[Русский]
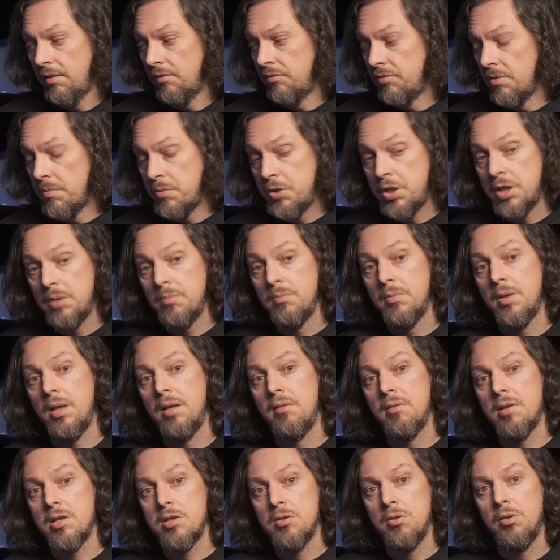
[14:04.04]
В общем,
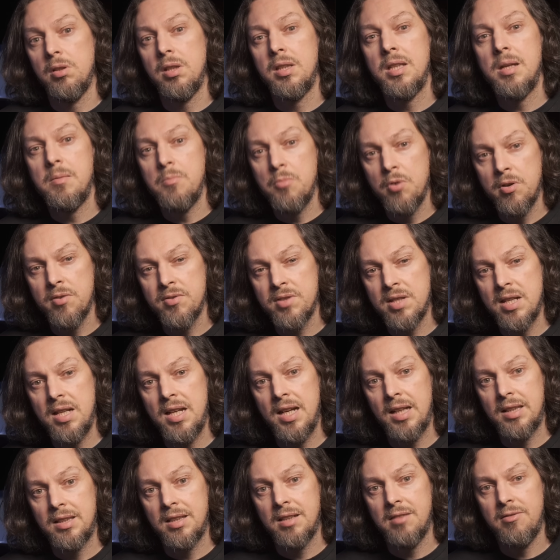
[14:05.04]
Eversolo, на мой
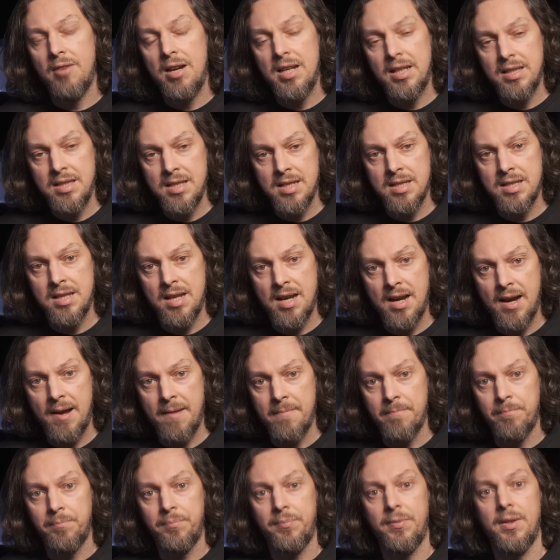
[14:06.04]
взгляд, хвалят не
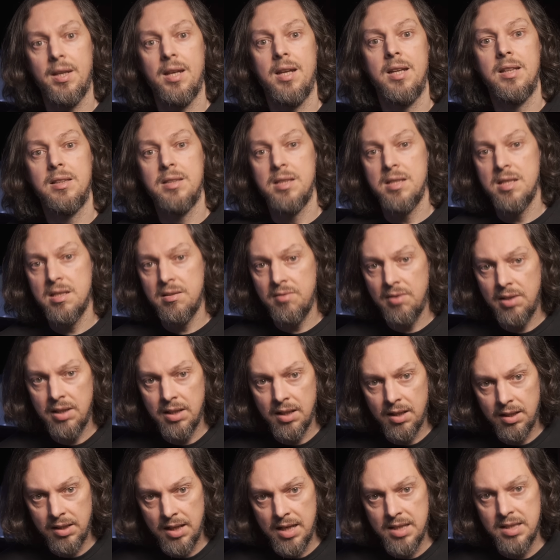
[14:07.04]
зря. Это
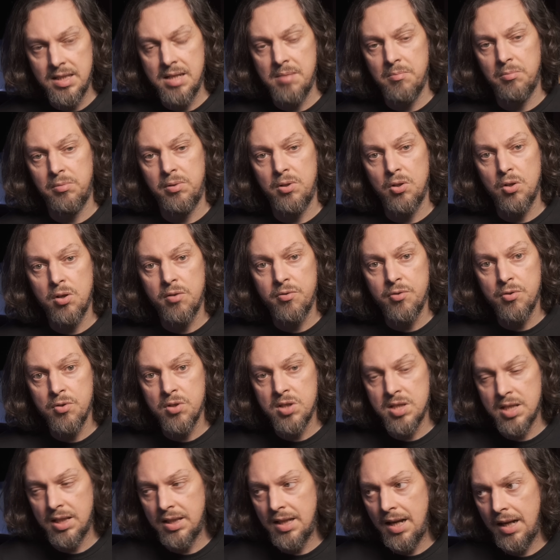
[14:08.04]
действительно классный
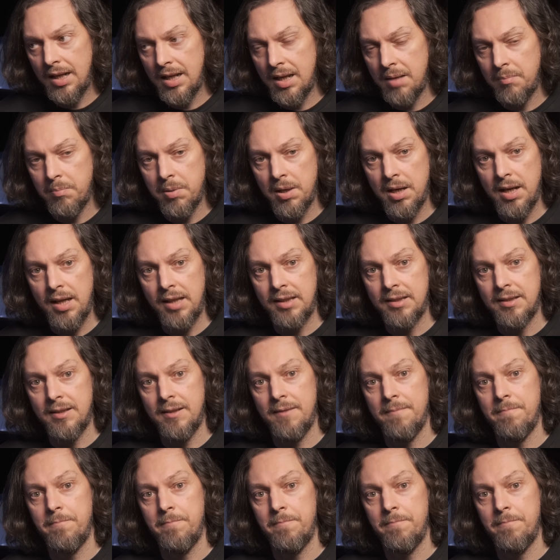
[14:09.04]
многофункциональный аппарат.